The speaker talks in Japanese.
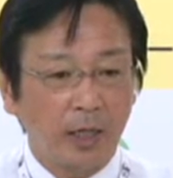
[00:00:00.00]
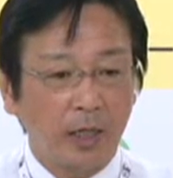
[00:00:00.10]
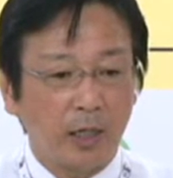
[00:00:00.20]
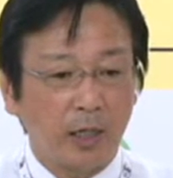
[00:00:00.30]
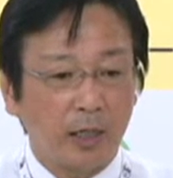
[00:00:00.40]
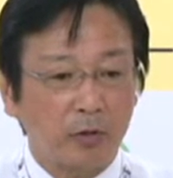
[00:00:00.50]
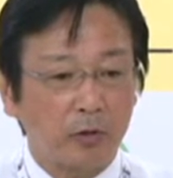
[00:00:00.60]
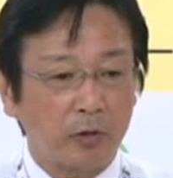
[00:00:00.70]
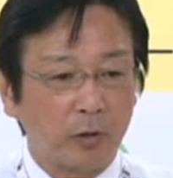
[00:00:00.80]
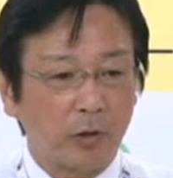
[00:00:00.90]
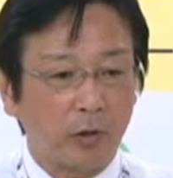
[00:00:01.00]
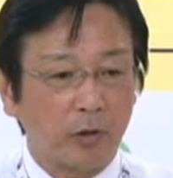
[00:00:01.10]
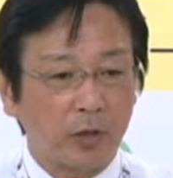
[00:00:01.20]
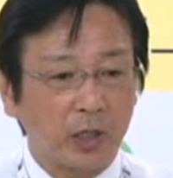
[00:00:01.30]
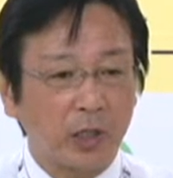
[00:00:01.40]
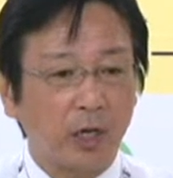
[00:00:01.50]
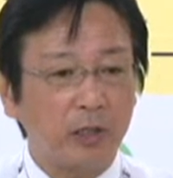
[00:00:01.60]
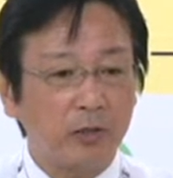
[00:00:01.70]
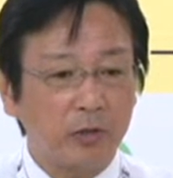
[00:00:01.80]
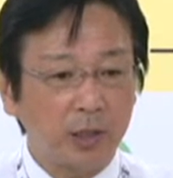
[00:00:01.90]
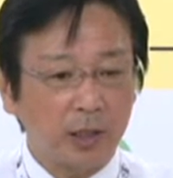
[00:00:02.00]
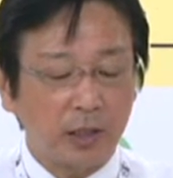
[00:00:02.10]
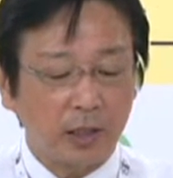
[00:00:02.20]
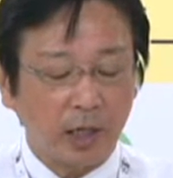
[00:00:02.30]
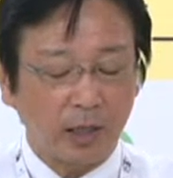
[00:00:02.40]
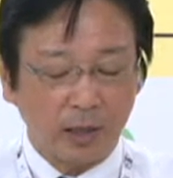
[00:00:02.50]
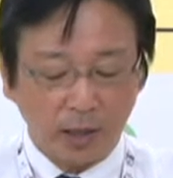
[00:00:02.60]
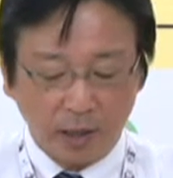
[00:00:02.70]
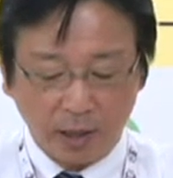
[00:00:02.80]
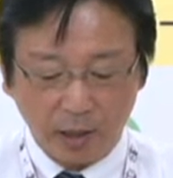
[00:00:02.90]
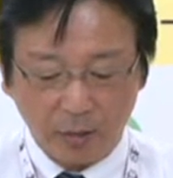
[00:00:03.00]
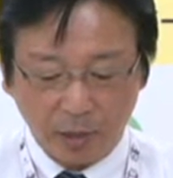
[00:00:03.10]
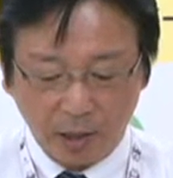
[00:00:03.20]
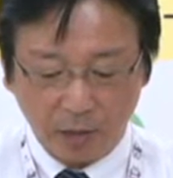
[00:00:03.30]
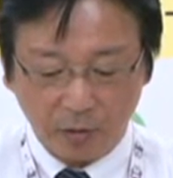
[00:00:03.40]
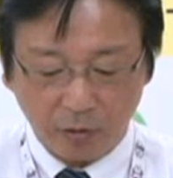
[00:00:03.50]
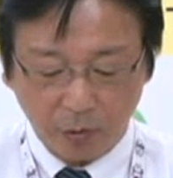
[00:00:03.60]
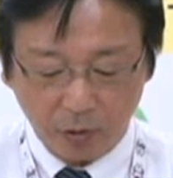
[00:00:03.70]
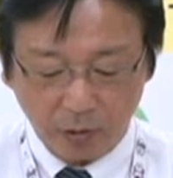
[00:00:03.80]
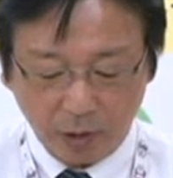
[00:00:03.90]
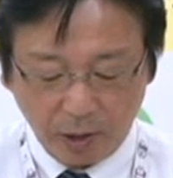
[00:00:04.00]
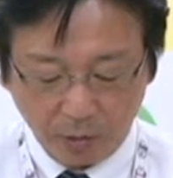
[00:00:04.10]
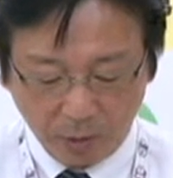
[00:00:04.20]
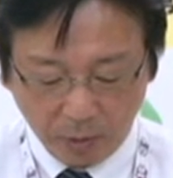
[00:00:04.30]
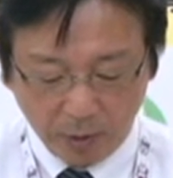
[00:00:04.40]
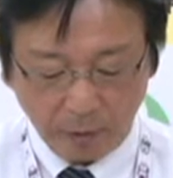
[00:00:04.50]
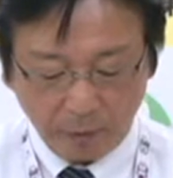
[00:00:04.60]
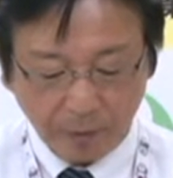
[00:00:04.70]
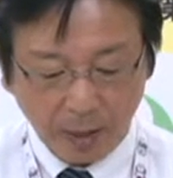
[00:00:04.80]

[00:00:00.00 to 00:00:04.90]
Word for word: えー、一つのきっかけ作りになっていただければなと思っております。